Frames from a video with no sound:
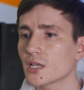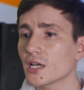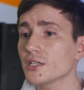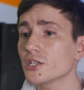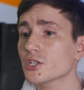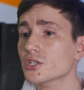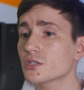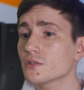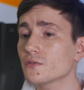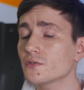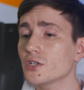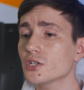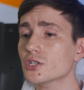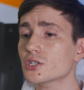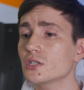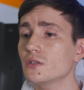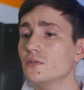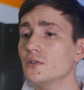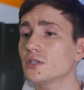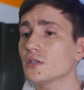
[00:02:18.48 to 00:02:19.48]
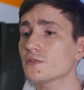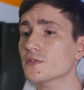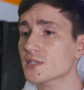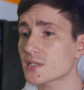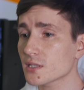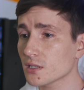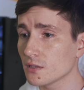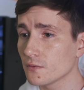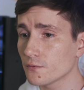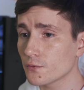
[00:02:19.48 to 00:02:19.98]
Конечно, внешний вид и в
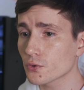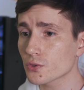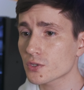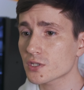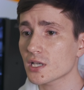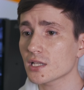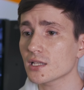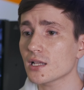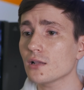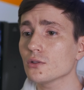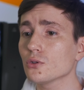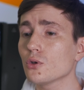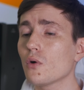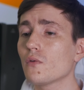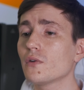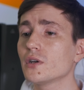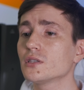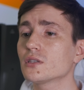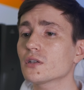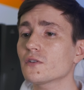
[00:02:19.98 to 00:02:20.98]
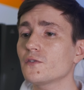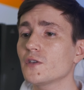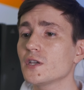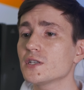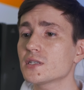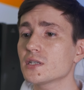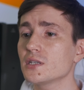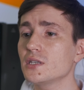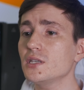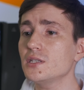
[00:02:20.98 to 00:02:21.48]
целом функционал нового
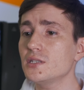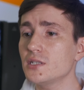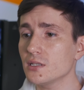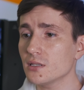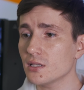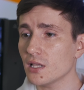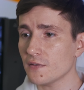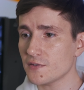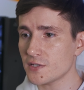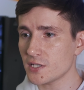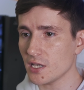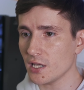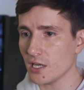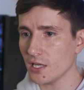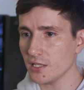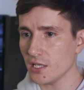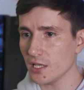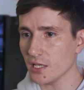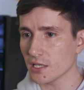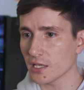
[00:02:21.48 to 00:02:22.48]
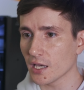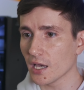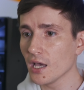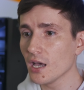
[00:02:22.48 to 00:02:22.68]
интерфейса един для всей линейки,